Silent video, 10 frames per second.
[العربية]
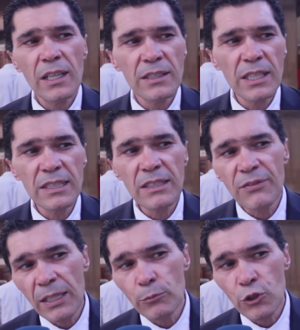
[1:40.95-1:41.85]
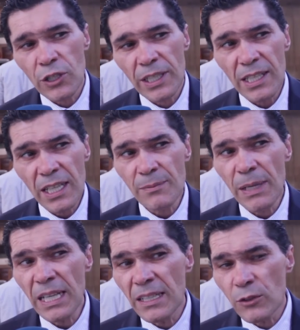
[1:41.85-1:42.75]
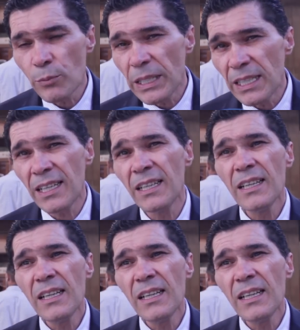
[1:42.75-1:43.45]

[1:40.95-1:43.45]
ديال دفاع المشتكيات معنا زملاء